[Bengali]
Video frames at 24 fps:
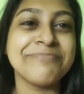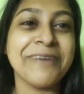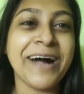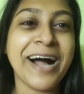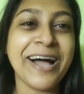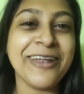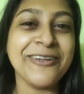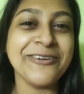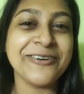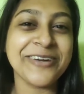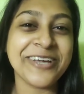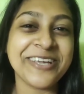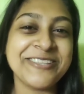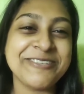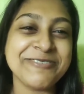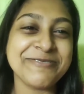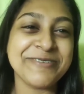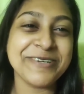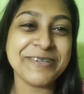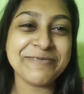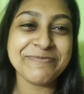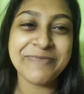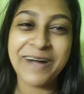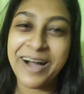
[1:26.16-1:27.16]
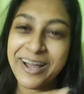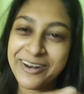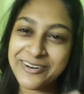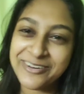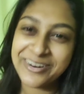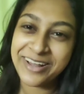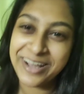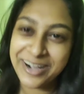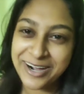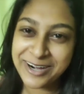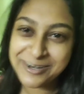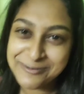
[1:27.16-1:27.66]
ভালো কিছু মানে ভালো
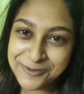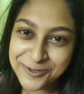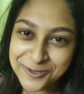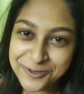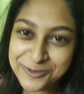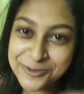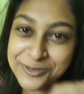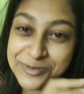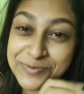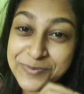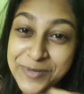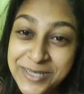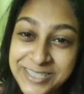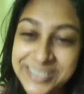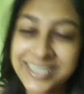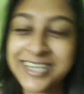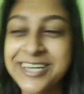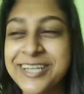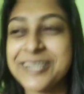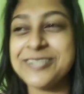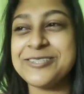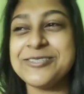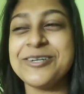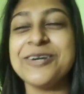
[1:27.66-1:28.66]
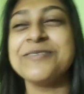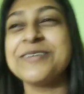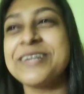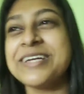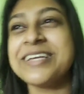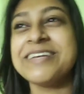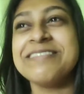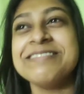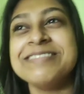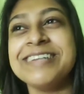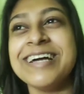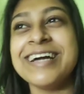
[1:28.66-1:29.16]
লাগার মতো স্পেশাল কিছু হবে
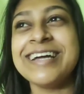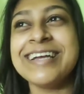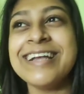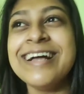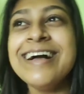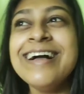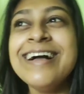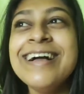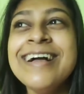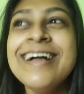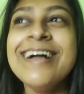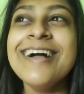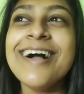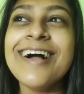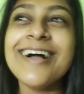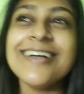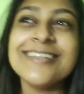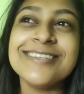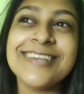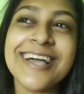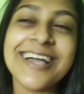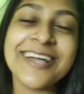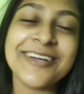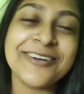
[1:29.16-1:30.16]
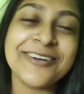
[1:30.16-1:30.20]
কিনা আমি জানি না যাই